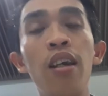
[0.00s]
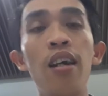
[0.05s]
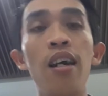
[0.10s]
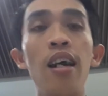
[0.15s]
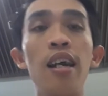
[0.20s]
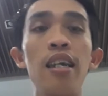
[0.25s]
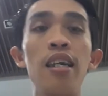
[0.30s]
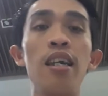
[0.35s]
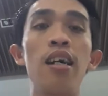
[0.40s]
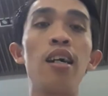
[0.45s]

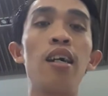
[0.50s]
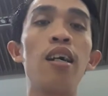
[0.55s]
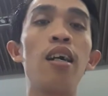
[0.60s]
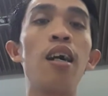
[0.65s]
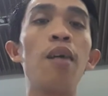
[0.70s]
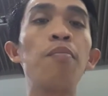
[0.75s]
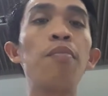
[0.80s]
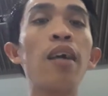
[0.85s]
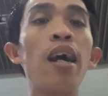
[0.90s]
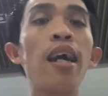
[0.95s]
thì uh,
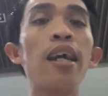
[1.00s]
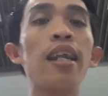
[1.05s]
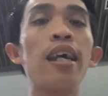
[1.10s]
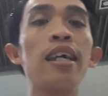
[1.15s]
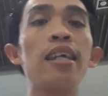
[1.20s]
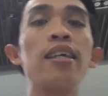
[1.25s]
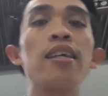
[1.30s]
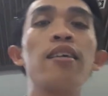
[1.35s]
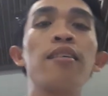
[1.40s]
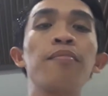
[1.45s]
hôm nay
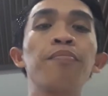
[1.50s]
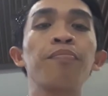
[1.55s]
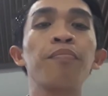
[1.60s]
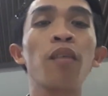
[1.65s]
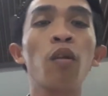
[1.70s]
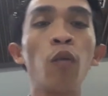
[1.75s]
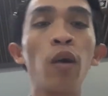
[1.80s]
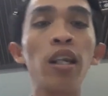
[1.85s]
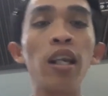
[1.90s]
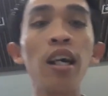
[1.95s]
thì uh,
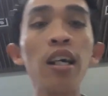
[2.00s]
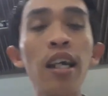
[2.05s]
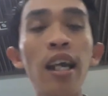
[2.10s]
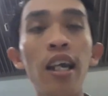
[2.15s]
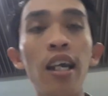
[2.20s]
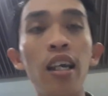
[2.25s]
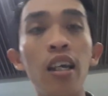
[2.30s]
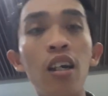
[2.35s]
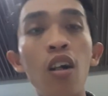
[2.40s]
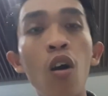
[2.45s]
Nguyễn Tấn
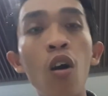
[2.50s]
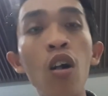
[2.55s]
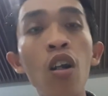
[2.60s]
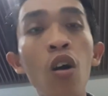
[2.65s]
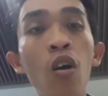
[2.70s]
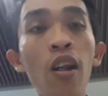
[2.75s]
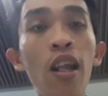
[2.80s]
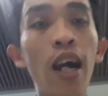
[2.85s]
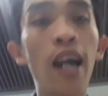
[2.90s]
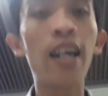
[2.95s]
thì có
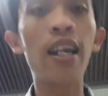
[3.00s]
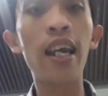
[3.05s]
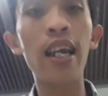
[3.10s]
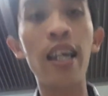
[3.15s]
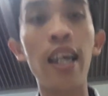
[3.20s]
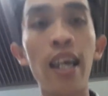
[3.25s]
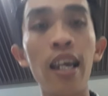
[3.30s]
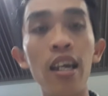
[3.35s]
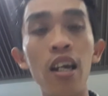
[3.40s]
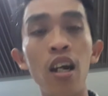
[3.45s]
đôi lời này
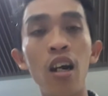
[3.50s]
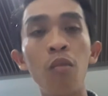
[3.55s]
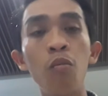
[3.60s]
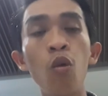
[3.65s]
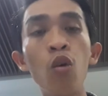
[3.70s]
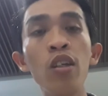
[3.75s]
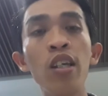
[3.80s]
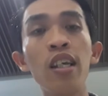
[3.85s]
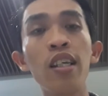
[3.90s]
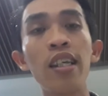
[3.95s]
thì uh,
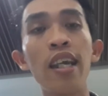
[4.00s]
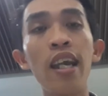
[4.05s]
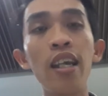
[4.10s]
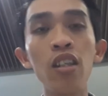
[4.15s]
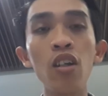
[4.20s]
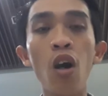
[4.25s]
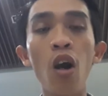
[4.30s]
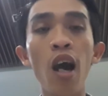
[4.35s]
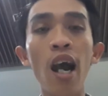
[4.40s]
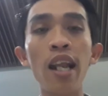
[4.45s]
muốn chia sẻ
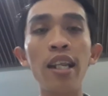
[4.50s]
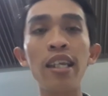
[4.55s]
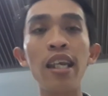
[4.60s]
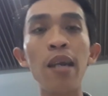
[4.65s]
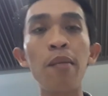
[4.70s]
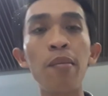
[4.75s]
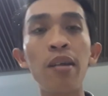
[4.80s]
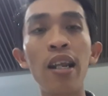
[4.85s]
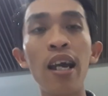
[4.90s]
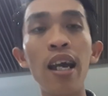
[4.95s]
cho anh chị
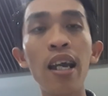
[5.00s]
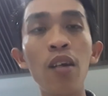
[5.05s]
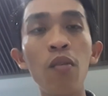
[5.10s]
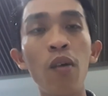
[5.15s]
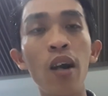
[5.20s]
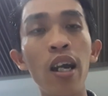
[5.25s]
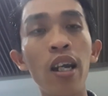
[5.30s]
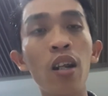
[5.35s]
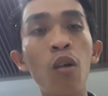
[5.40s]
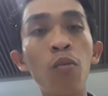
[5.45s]
em mình hay
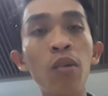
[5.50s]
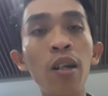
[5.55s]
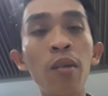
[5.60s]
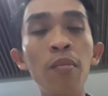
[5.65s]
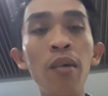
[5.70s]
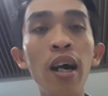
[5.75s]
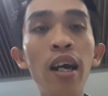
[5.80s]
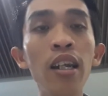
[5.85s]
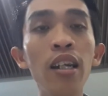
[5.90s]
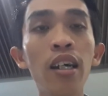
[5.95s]
về thông tin
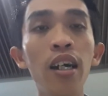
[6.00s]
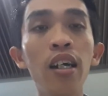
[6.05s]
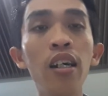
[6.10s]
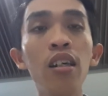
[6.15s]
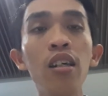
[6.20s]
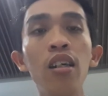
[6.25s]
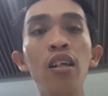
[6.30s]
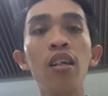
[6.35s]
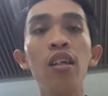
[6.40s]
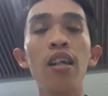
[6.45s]
mới nữa
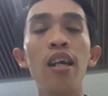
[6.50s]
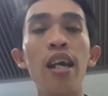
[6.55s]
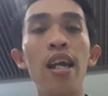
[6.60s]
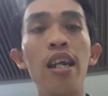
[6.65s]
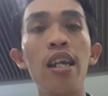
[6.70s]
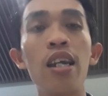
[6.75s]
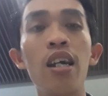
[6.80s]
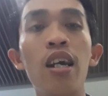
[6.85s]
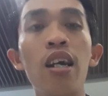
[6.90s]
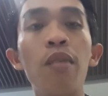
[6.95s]

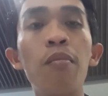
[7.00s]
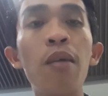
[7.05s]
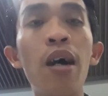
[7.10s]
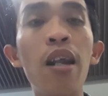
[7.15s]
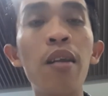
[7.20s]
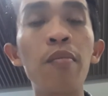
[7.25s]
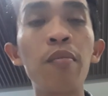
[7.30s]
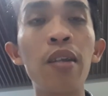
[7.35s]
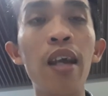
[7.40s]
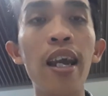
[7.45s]
thì uh,
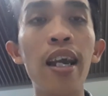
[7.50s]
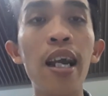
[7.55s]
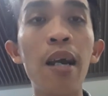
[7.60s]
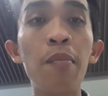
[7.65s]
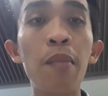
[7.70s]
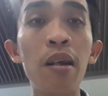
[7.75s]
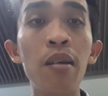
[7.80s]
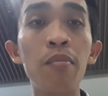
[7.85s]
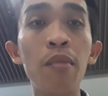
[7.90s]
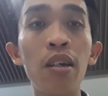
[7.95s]
bên thiện âm
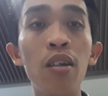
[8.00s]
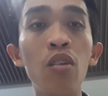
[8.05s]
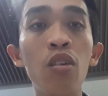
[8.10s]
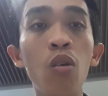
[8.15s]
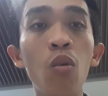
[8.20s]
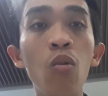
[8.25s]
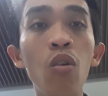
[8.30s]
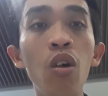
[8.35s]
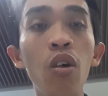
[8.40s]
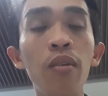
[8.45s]
bên bà vũ
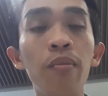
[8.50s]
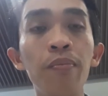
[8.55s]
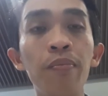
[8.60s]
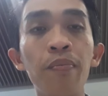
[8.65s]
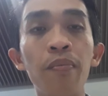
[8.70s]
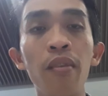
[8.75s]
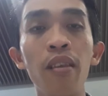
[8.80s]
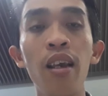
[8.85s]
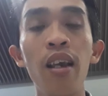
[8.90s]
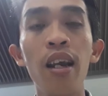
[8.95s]
trụ luôn
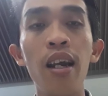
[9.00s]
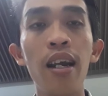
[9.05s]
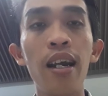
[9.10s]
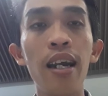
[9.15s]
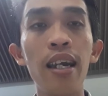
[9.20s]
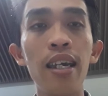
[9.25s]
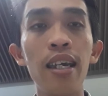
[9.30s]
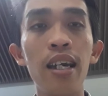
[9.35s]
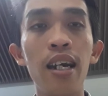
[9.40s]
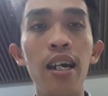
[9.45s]

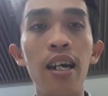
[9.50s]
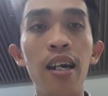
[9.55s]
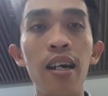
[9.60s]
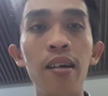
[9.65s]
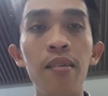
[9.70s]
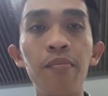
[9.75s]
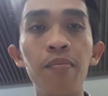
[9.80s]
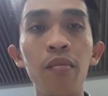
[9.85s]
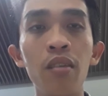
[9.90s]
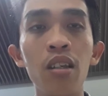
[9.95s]
thì
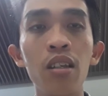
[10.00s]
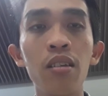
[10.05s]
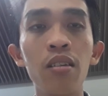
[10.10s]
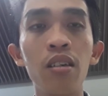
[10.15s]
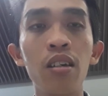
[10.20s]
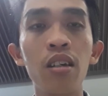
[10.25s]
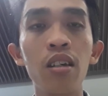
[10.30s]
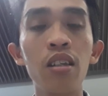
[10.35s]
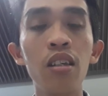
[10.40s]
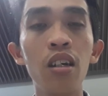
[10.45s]
uh,
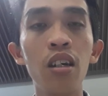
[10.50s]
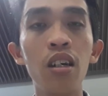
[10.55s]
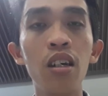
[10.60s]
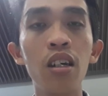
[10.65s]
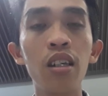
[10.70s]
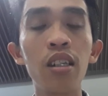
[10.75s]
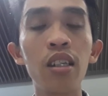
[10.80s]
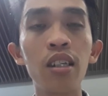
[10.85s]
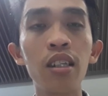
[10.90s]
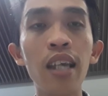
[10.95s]

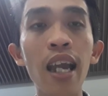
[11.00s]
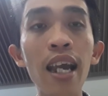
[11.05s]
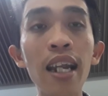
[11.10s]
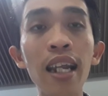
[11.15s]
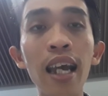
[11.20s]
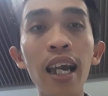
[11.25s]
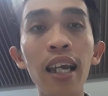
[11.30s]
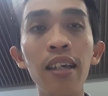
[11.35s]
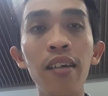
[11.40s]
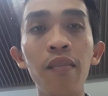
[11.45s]
vừa sáng
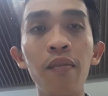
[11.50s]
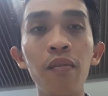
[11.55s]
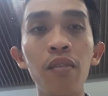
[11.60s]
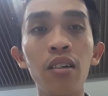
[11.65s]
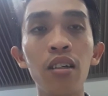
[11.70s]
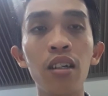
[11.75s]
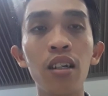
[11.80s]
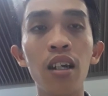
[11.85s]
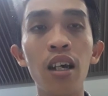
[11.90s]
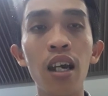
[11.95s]
nay
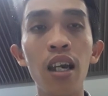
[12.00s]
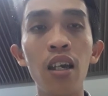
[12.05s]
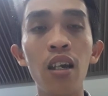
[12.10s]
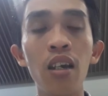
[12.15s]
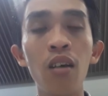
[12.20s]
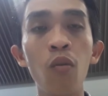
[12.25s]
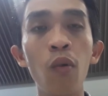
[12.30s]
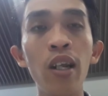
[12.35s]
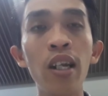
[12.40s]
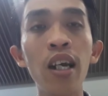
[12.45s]
thì
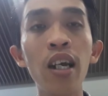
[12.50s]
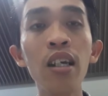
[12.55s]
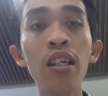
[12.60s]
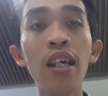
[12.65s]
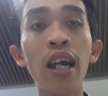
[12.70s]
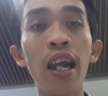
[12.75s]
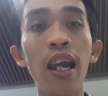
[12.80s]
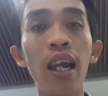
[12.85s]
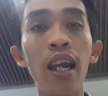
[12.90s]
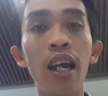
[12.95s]
Nguyễn Tấn
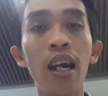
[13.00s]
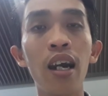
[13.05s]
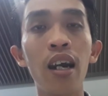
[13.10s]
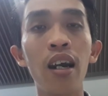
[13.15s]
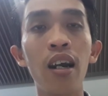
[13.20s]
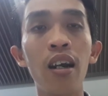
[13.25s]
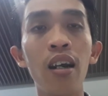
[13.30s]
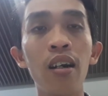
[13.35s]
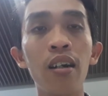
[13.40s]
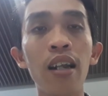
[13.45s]
thì
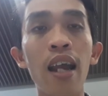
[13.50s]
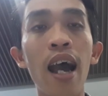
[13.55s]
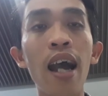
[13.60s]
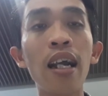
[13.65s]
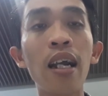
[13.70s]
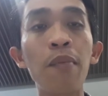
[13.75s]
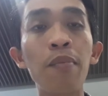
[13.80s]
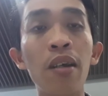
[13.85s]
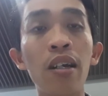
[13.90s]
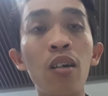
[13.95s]
uh, đã
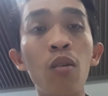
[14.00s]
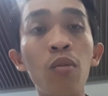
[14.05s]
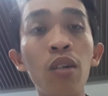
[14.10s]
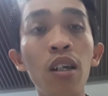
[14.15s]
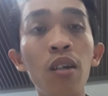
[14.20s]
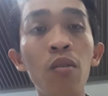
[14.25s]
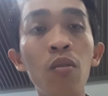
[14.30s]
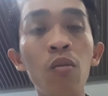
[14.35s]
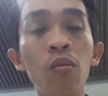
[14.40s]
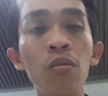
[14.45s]
cập nhật thông
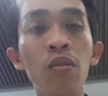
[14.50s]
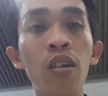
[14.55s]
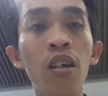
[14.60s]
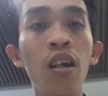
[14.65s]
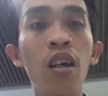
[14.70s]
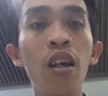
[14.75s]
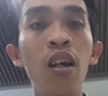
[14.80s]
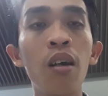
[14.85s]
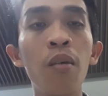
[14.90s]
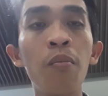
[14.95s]
tin
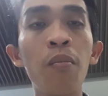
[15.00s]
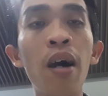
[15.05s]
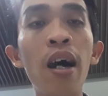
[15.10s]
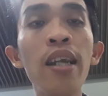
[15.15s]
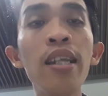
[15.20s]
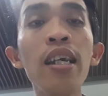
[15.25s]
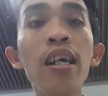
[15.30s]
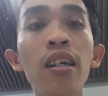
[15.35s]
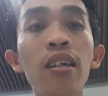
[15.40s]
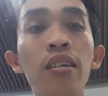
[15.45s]
mới
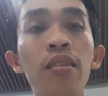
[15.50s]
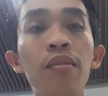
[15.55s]
nhất